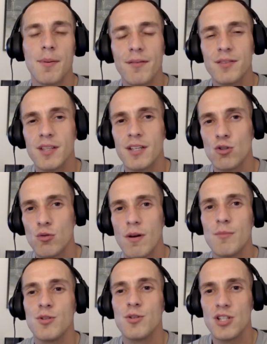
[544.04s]
naprawdę
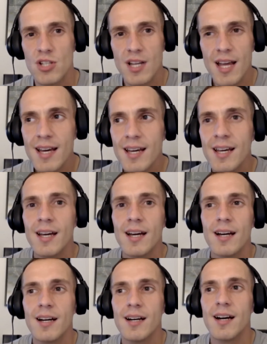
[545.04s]
czułem się źle,
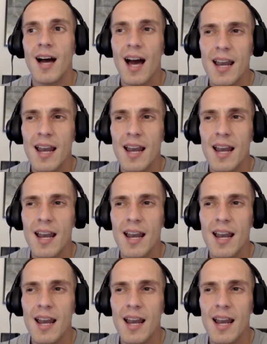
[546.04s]
a,